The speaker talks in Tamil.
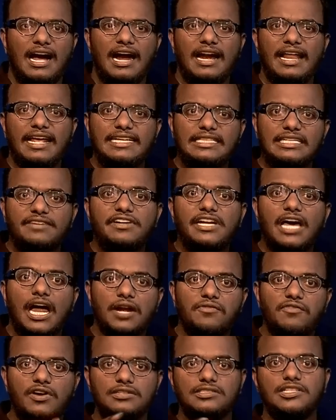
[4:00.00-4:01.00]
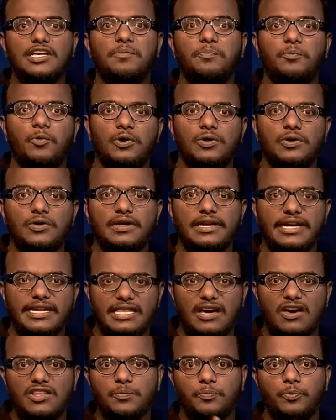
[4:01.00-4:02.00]
ஆனால் இதை விட அட்வான்ஸாக போனோம்
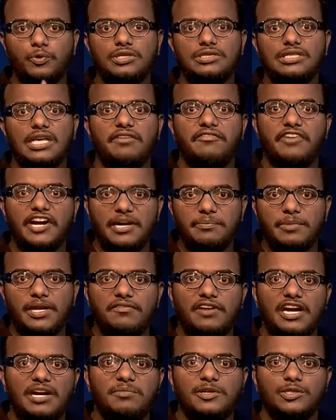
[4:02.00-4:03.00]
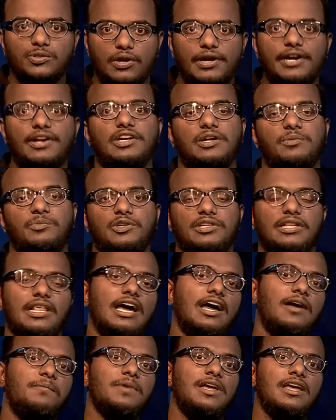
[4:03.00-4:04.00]
ஏதாவது புதுசாக வேணுமே வேணுமே சொல்லிட்டு இருக்கும்போது
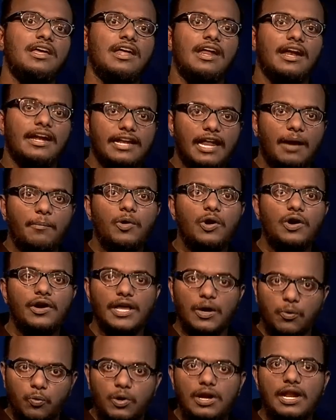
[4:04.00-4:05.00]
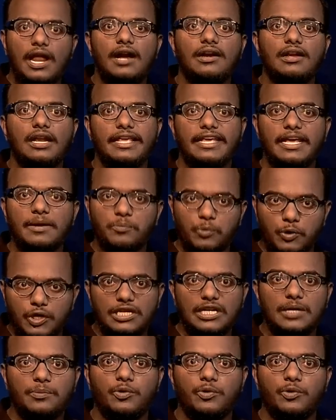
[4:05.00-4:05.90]
தான் நம்மளோட உள்நாட்டிலேயே முழுக்க